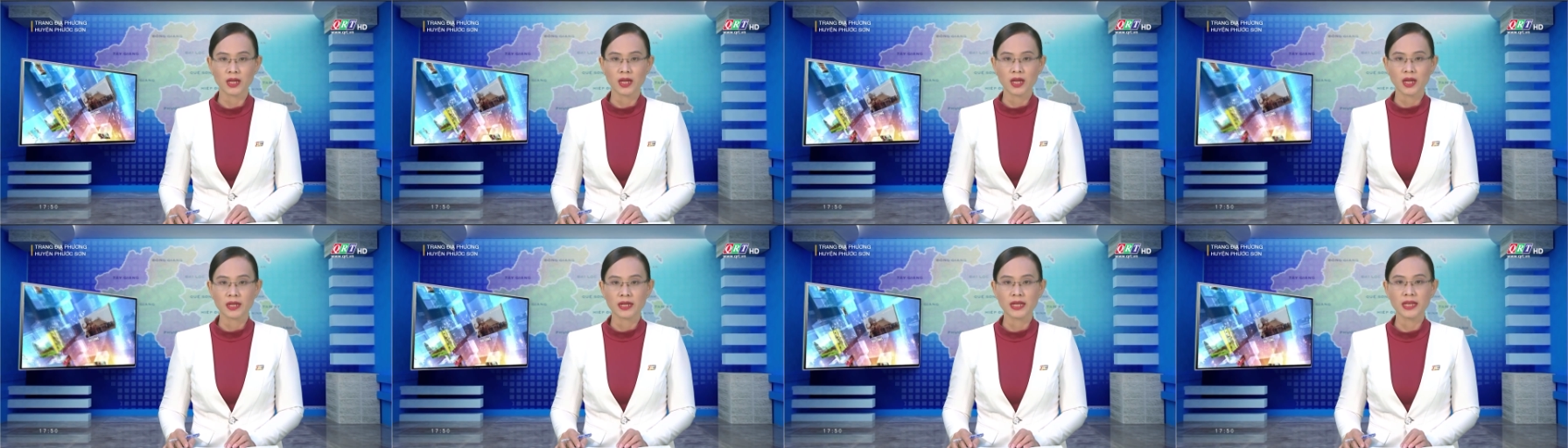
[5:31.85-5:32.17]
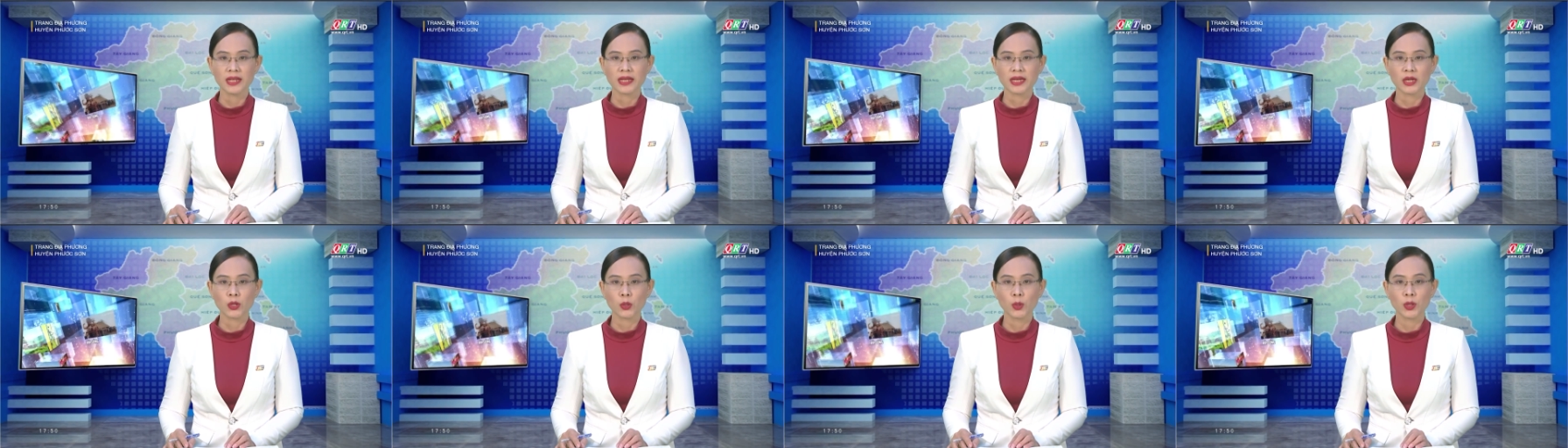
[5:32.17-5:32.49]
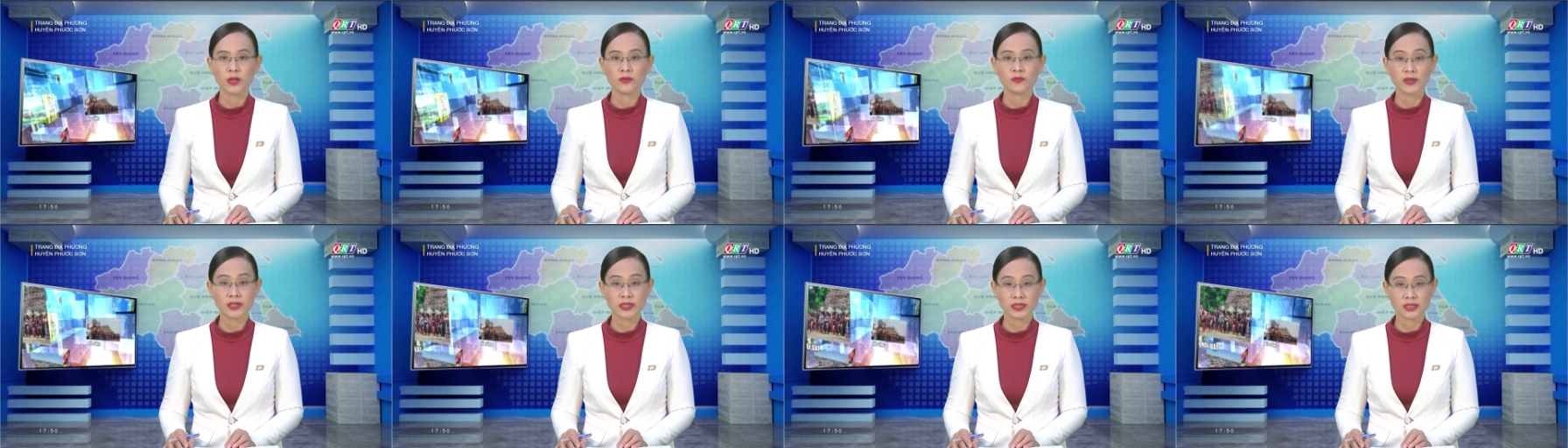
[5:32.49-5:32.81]
đến nay huyện
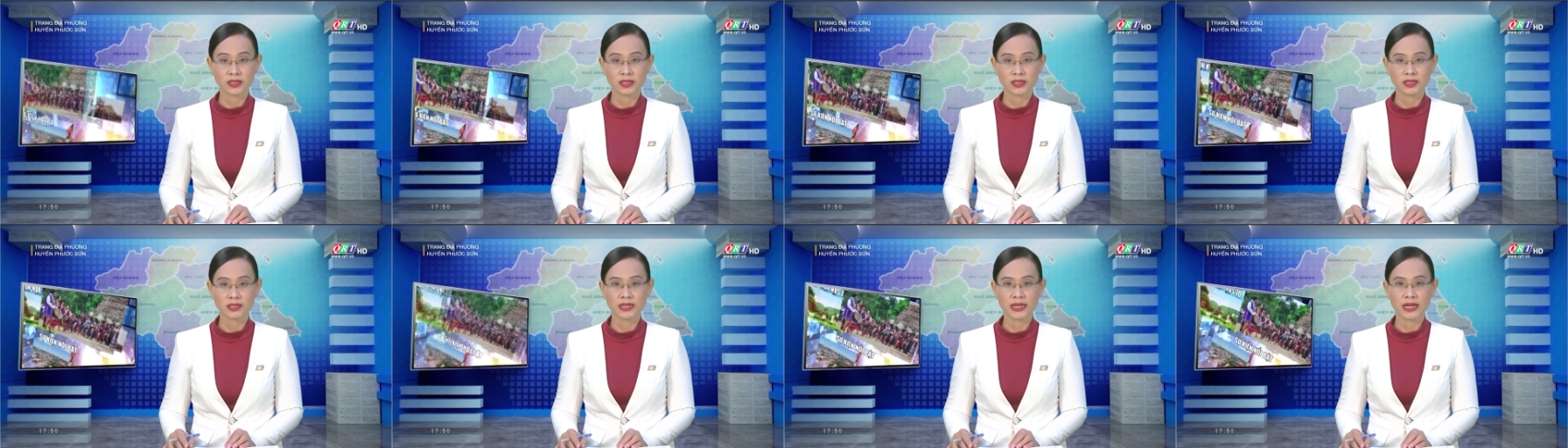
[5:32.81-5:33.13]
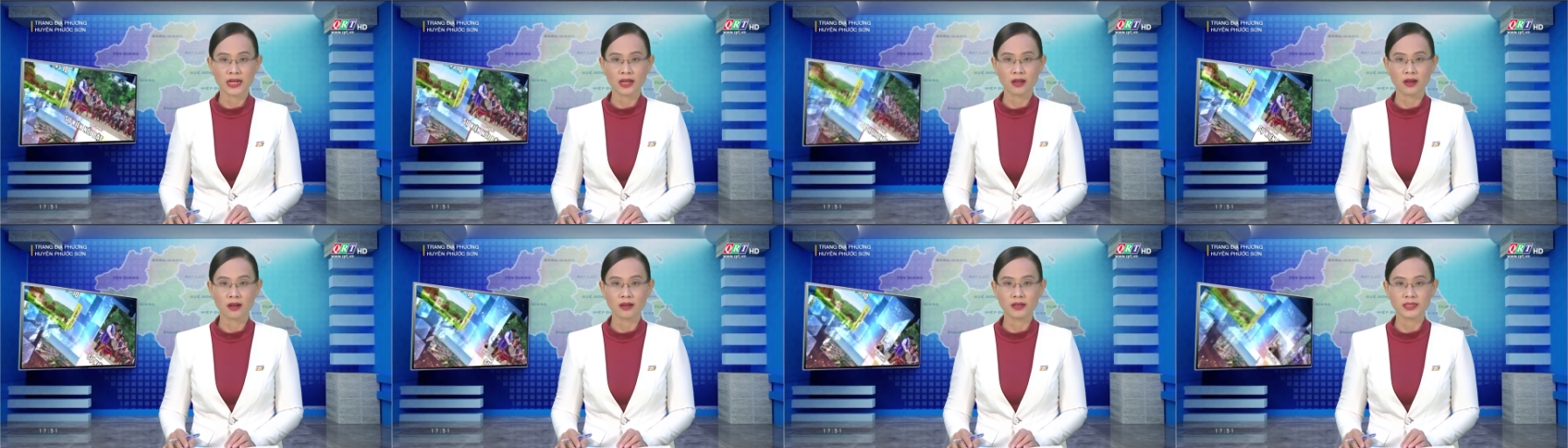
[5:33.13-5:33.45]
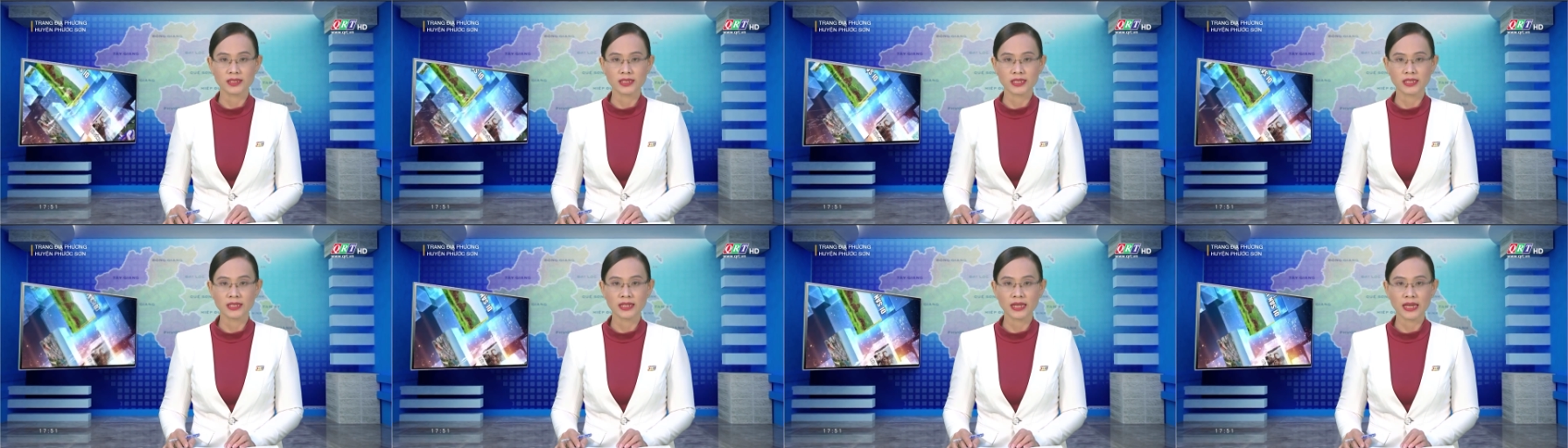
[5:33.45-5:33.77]
Phước Sơn đã có
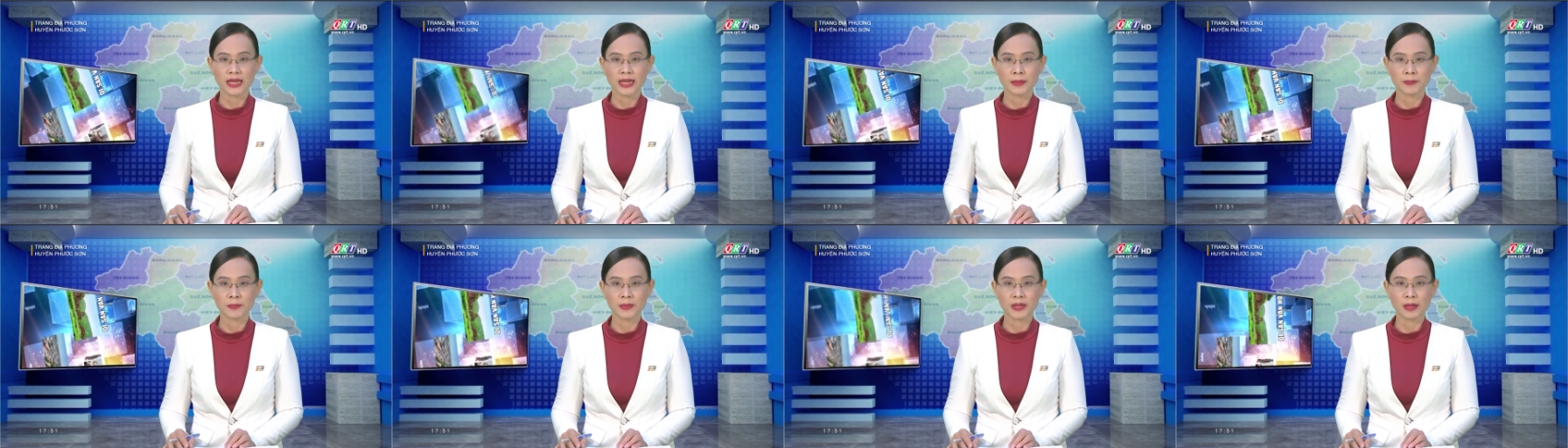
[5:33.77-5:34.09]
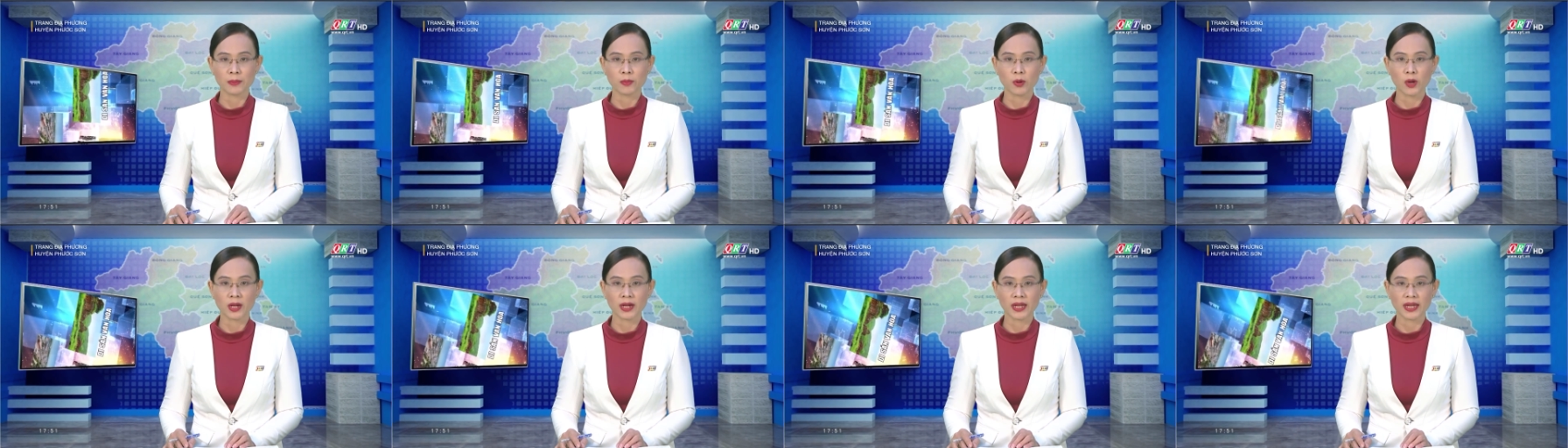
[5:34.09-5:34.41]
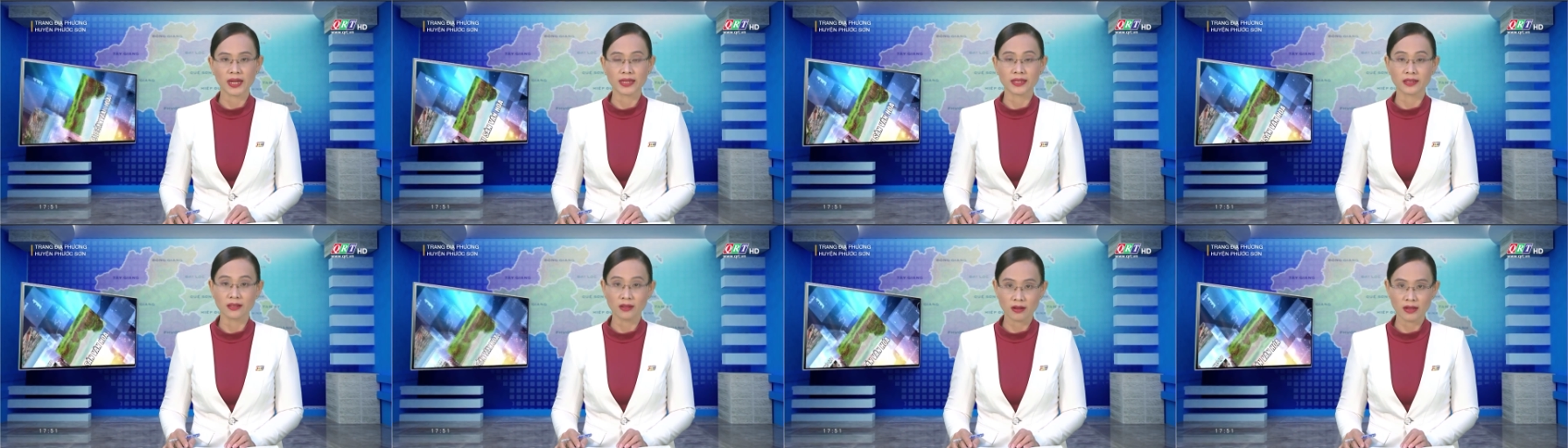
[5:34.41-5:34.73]
9 em gặp hoàn
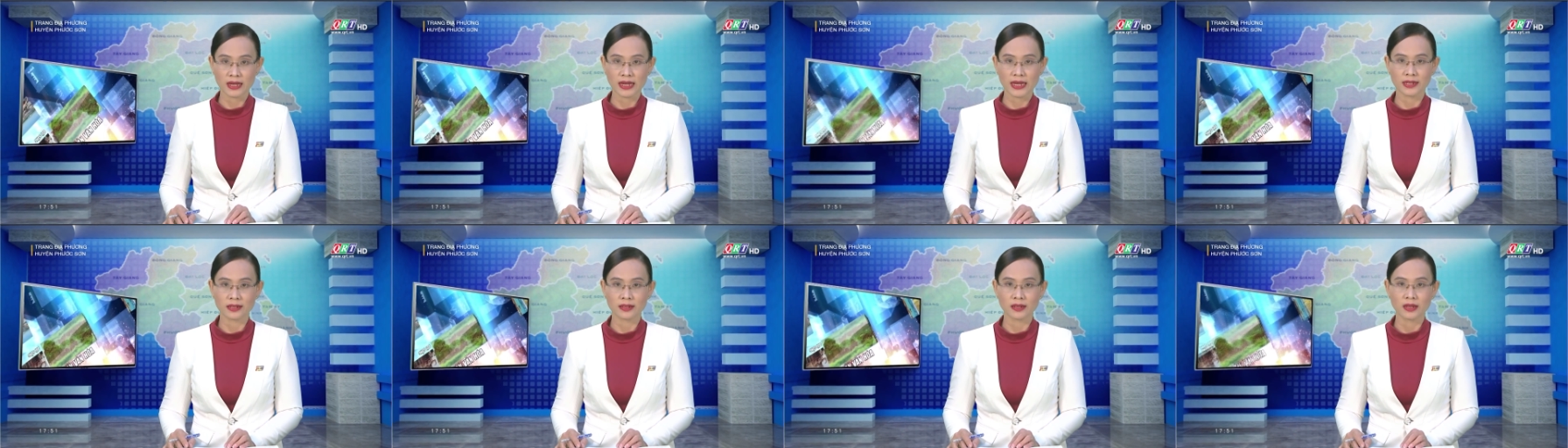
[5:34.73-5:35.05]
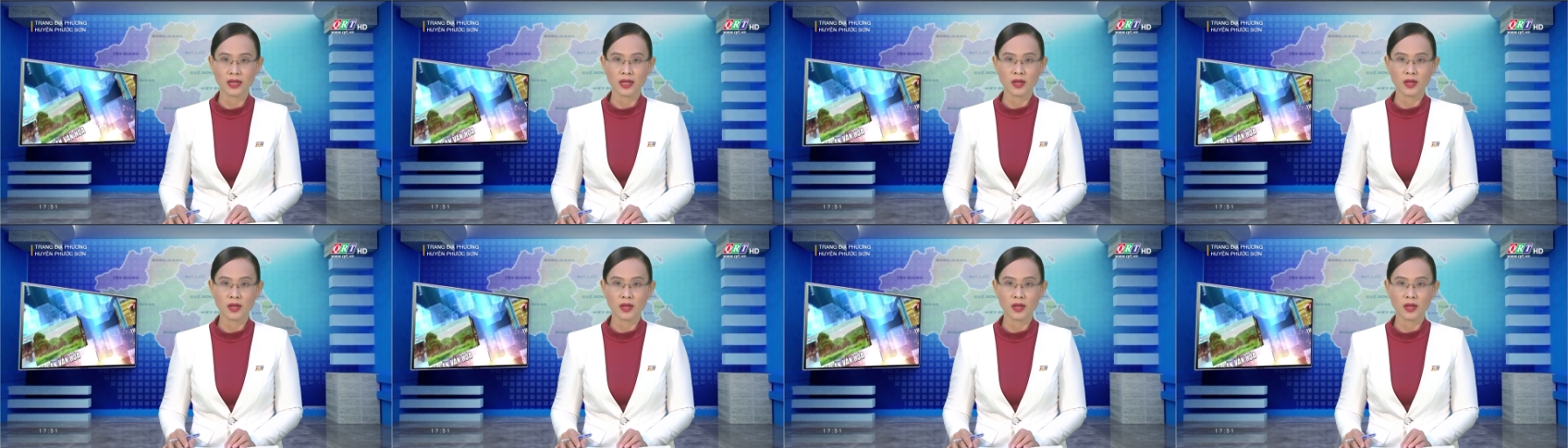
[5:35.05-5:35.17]
cảnh khó khăn,